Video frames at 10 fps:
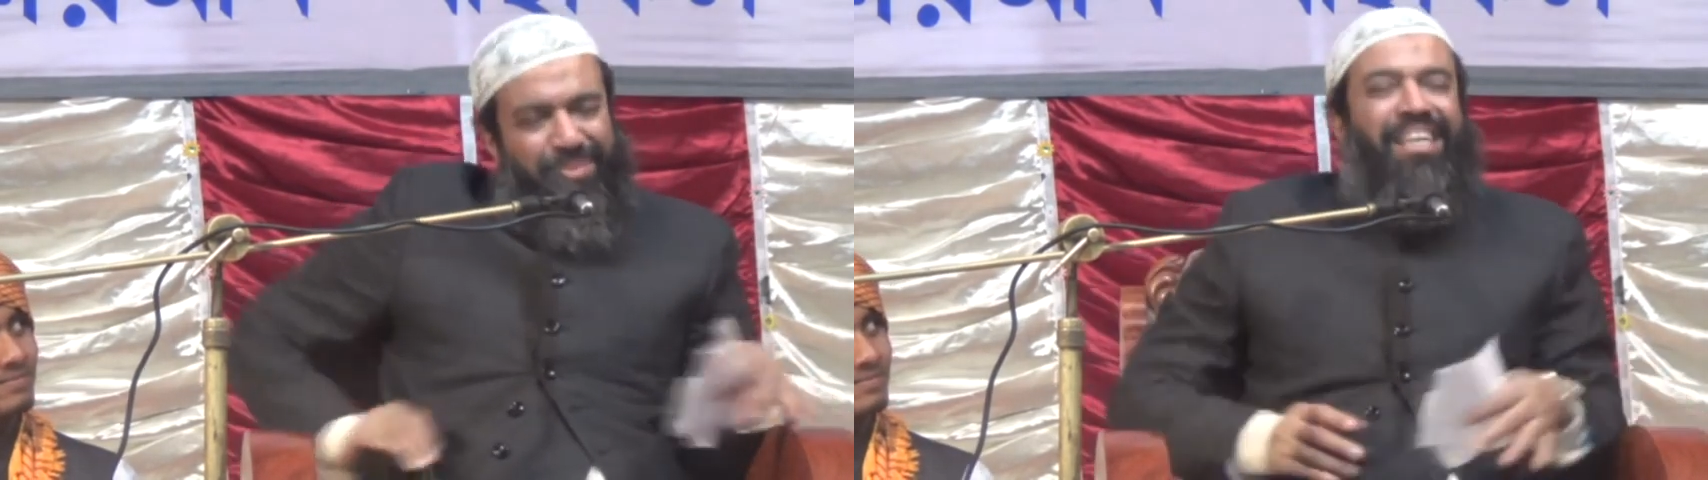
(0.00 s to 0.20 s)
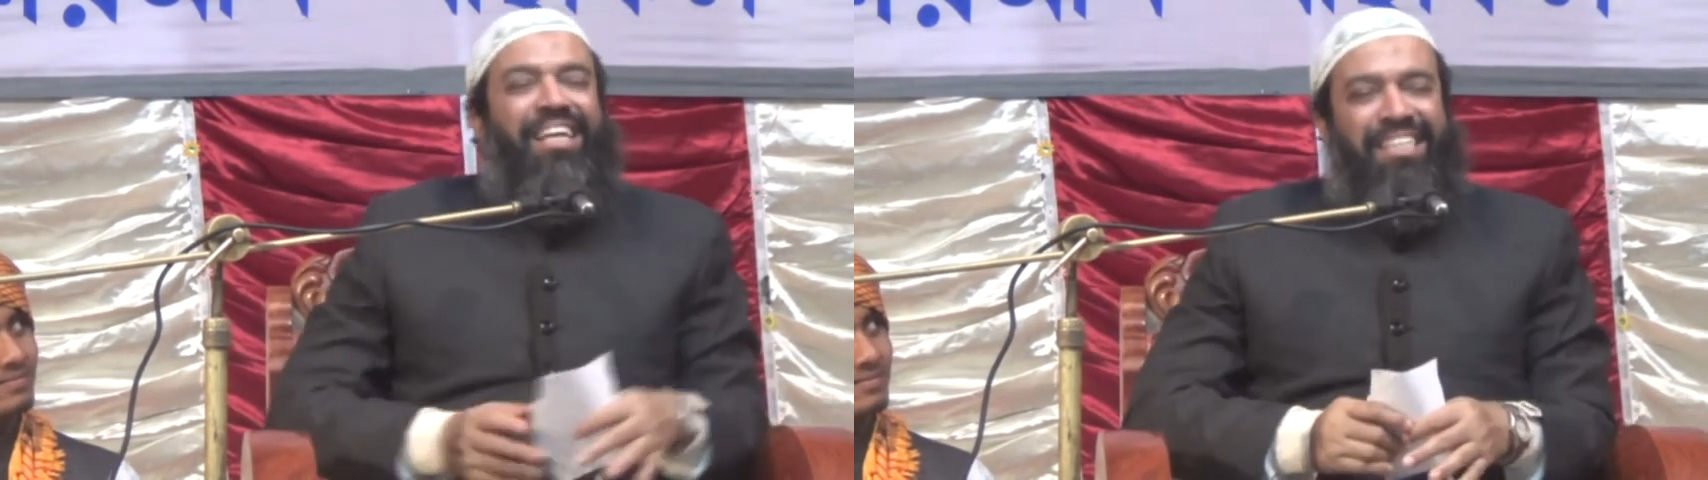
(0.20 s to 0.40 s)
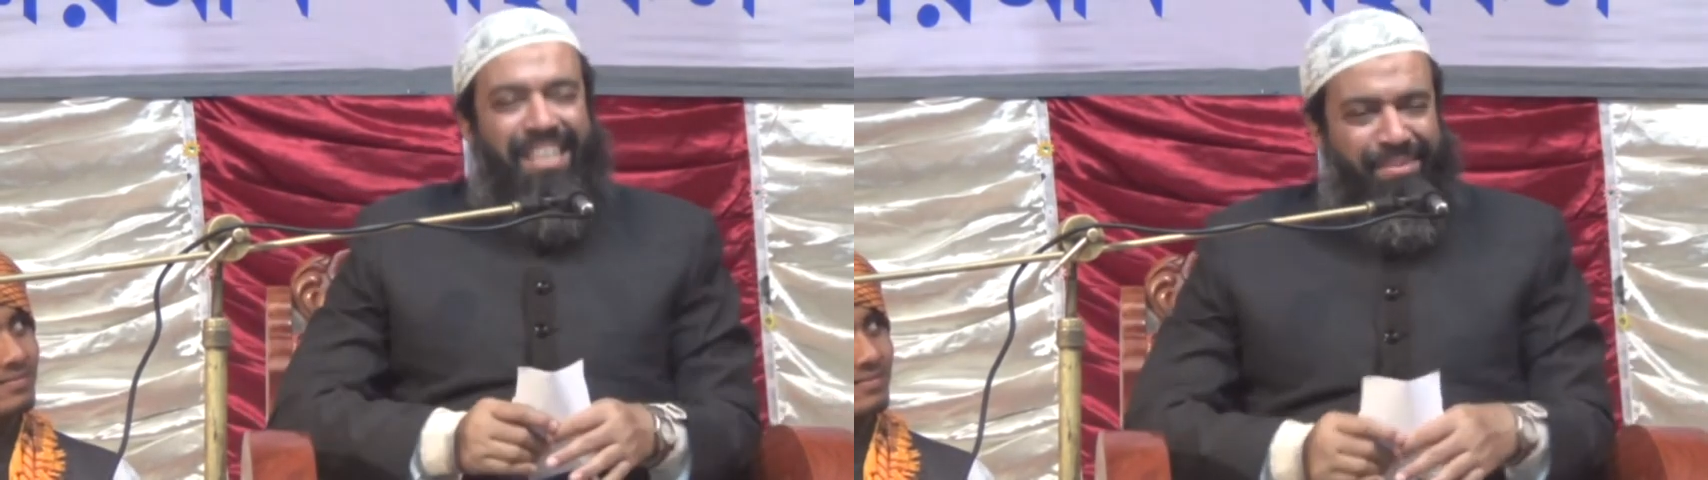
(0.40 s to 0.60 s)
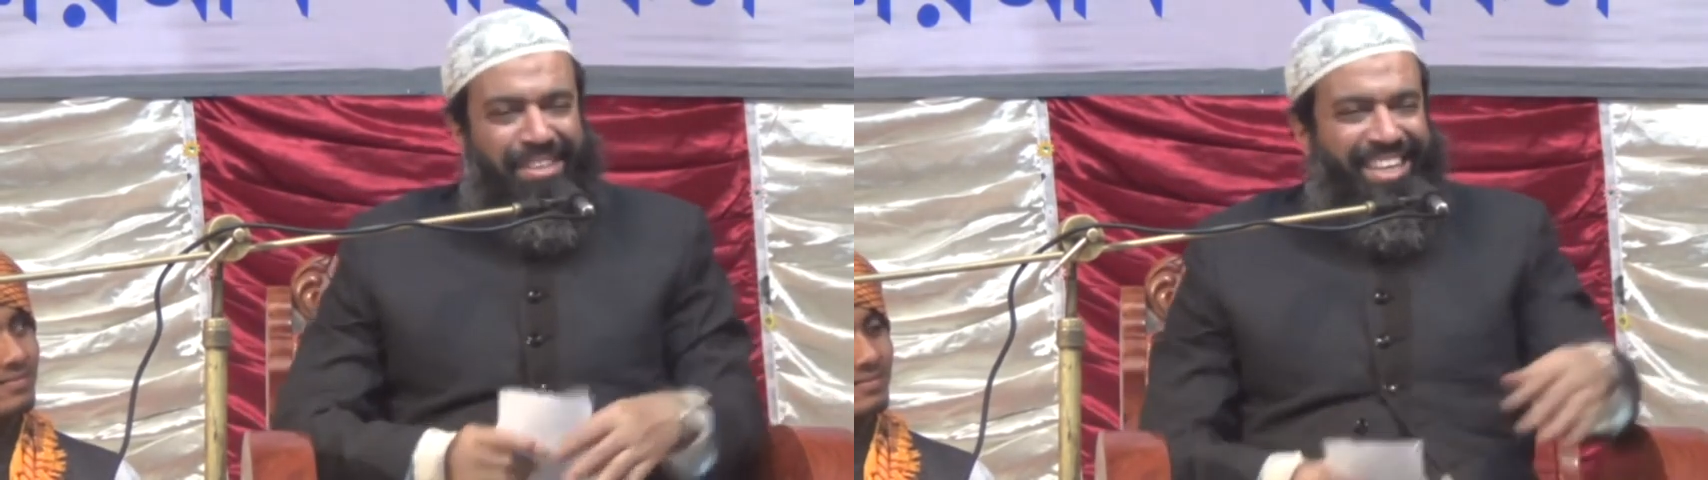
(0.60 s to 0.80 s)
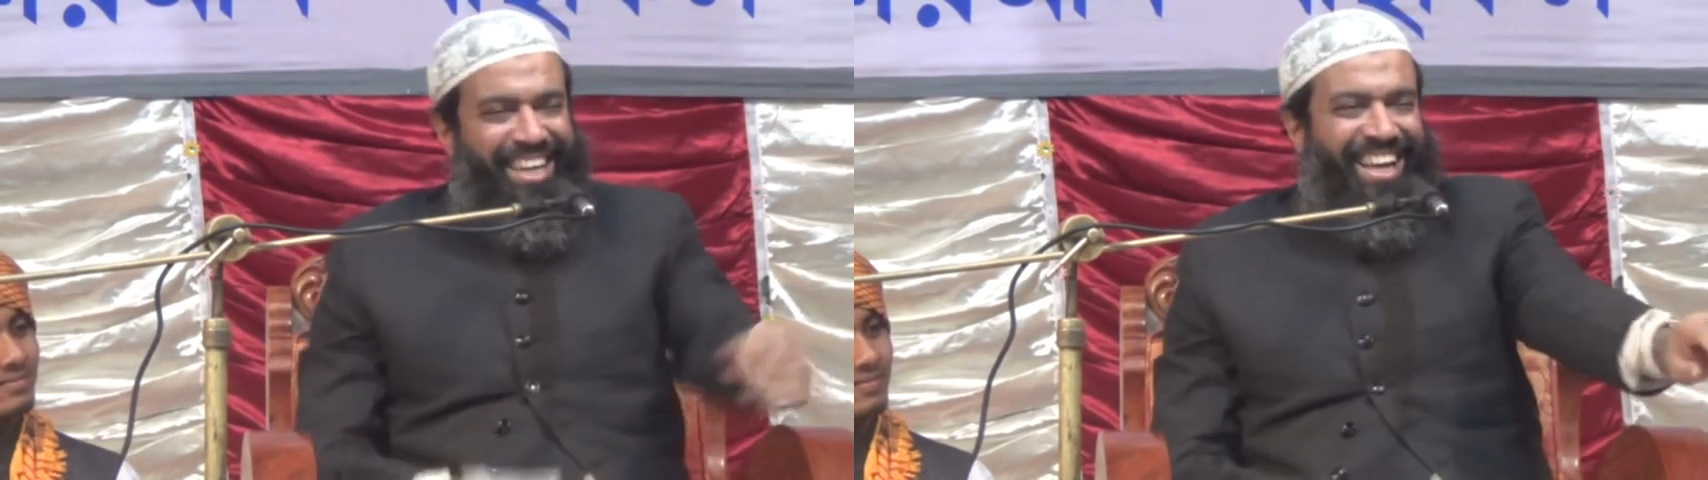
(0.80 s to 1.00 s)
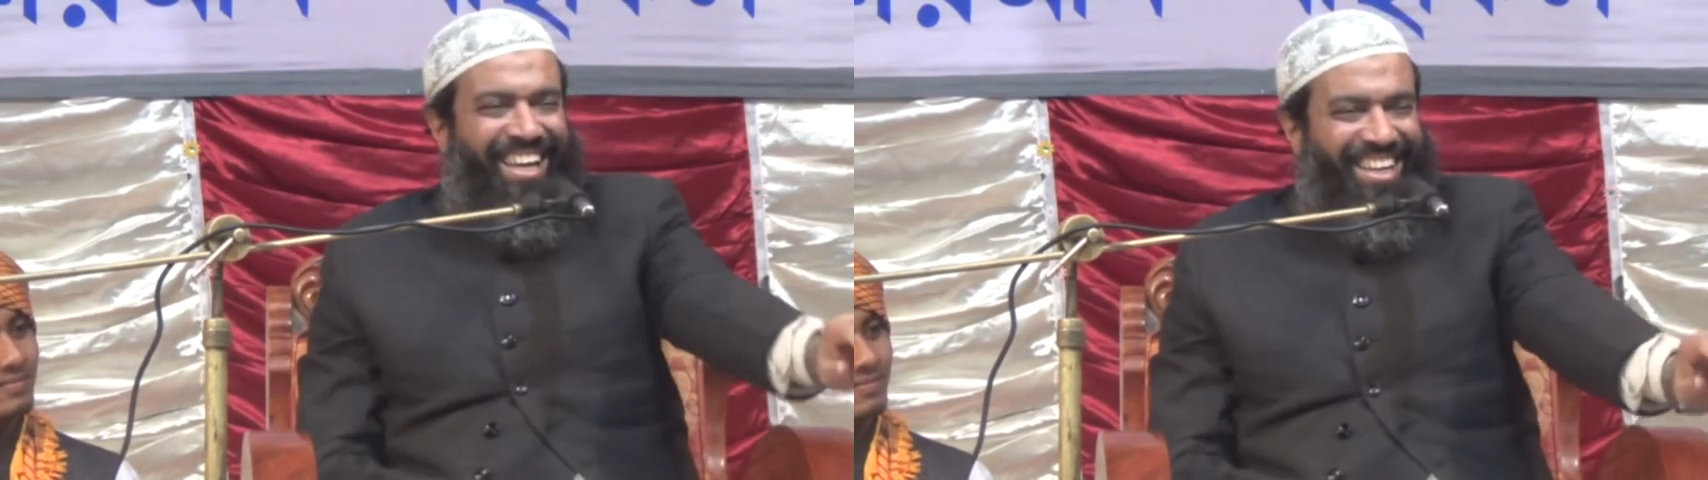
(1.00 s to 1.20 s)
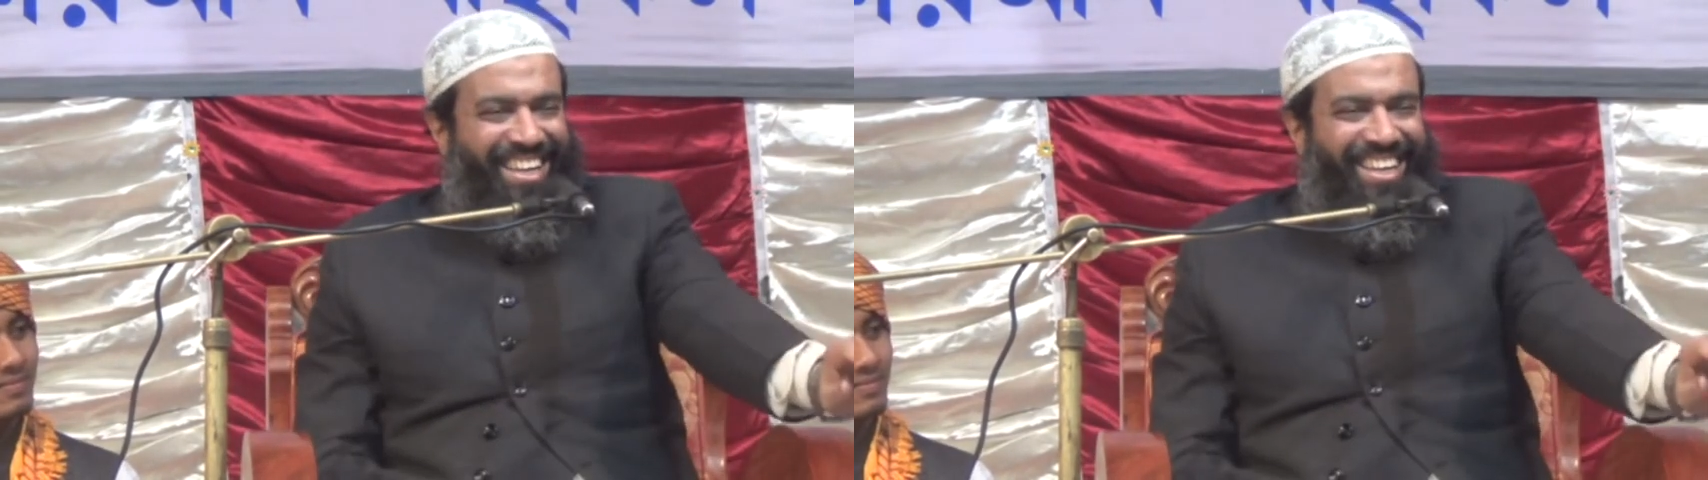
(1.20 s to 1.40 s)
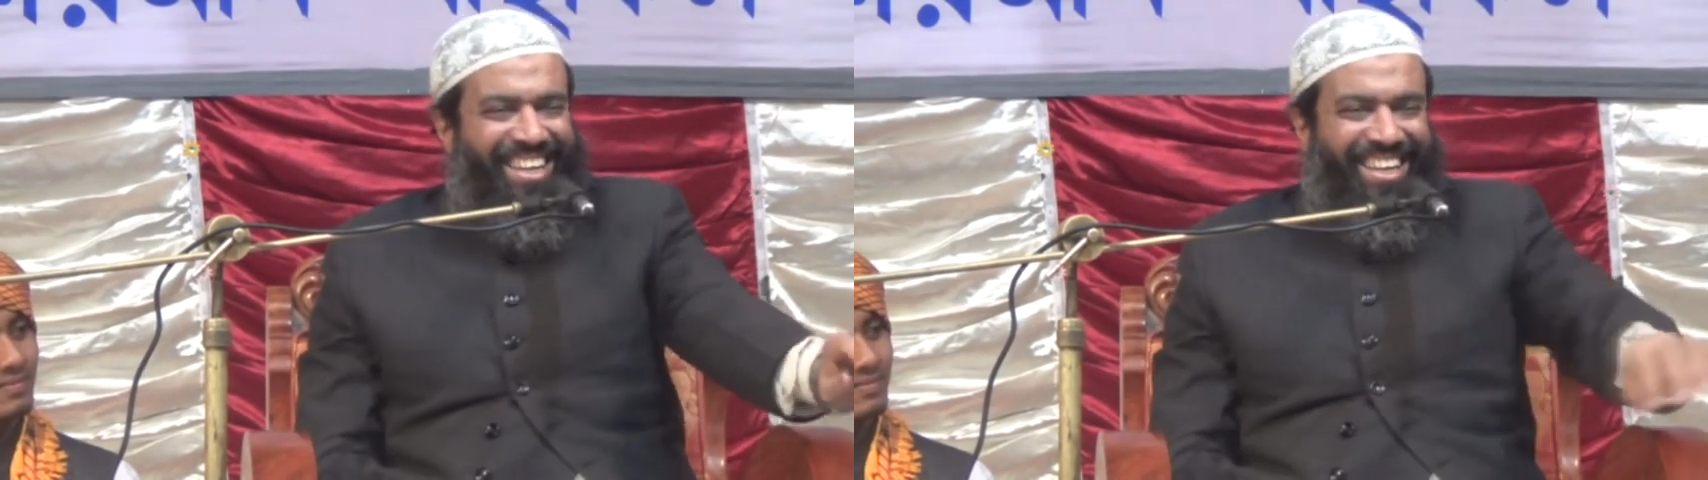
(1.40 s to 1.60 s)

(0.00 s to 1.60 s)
আপনি জান্নাতে যাবেন কিনা কিনা